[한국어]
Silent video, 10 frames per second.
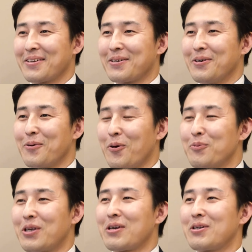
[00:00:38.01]
그, 어,
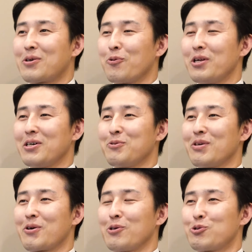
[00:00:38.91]
되게 이렇게 올라가는
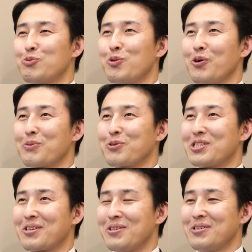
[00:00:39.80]
동안 거의 숨도 거의 못
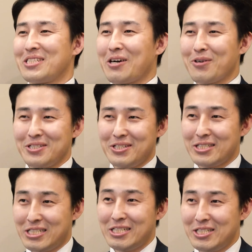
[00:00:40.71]
쉴걸요?
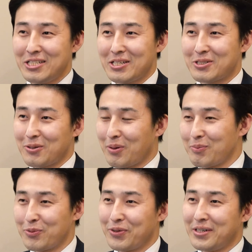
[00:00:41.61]
장관실이 7층에 있어요,
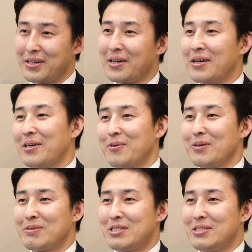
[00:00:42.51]
법무부에.
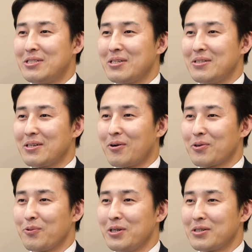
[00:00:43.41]
원래 7층에 있는데
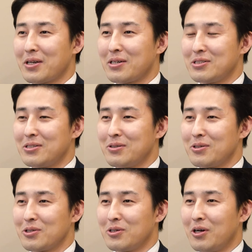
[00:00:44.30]
거기 올라갈 때까지 예를
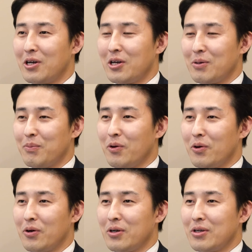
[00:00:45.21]
들어서
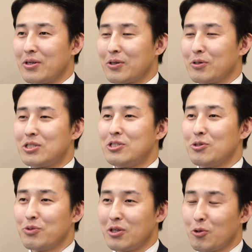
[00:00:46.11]
뭐
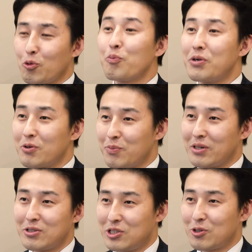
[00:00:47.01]
7층보다 더 높이
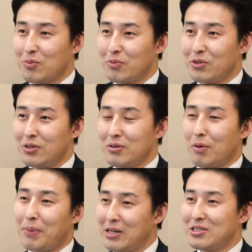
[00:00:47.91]
근무하는 직원분들,
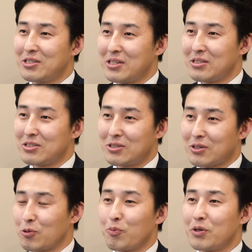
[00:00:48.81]
뭐 8층이라든지
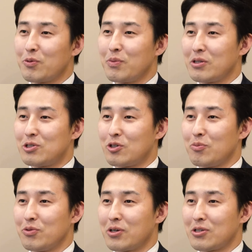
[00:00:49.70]
이렇게 높이 근무하는
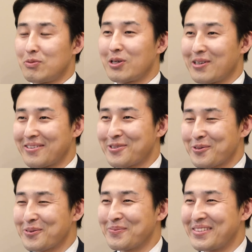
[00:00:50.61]
직원분들 같은 되게
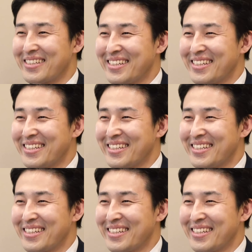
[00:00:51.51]
조금